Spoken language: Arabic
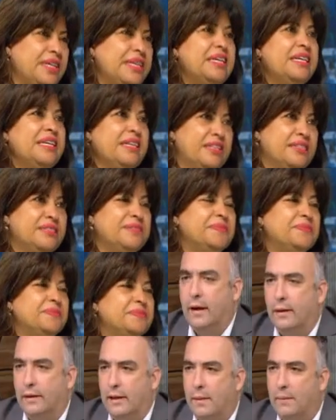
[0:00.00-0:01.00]
طيب،
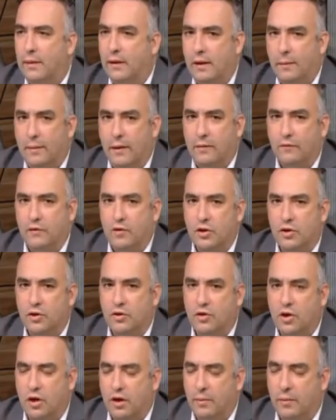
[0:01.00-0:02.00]
دايما طبعا في
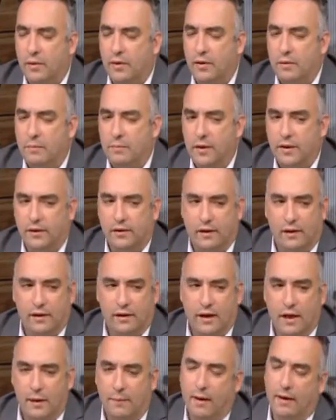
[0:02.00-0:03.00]
شهر رمضان بيكتر
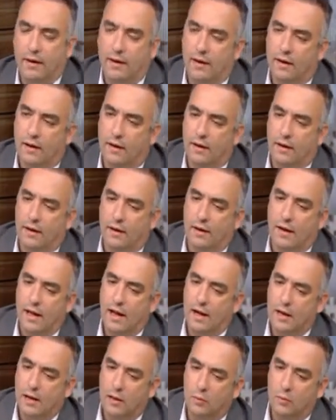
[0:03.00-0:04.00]
الكلام عن
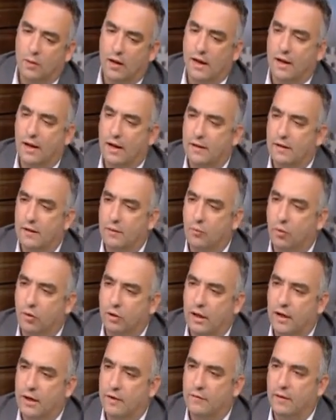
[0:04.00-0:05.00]
الاكل والاكلات
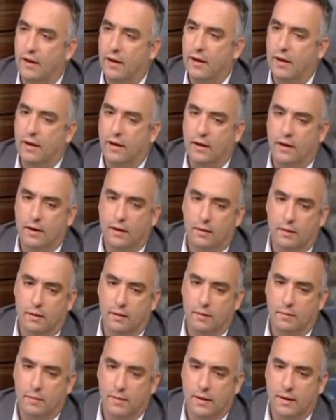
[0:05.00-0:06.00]
المختلفه
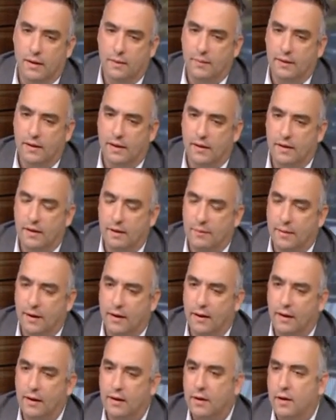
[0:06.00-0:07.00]
اللي بيتم
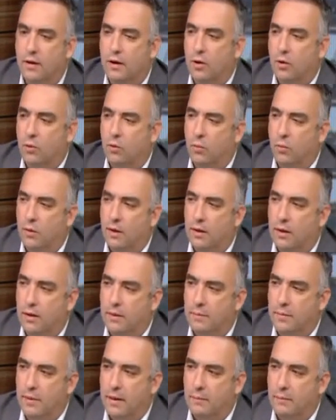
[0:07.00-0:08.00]
تقديمها
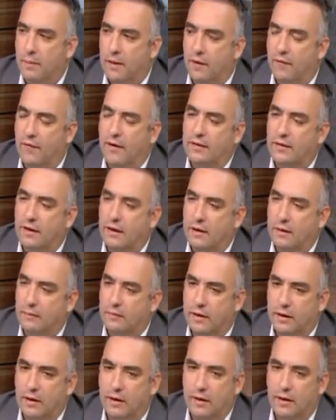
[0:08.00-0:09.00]
وبيتفنن
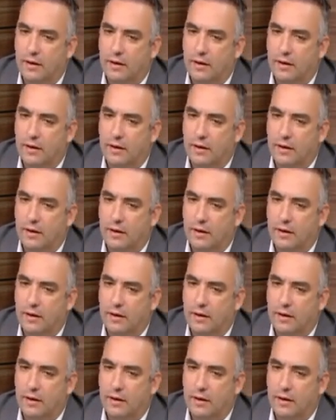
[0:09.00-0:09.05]
يمكن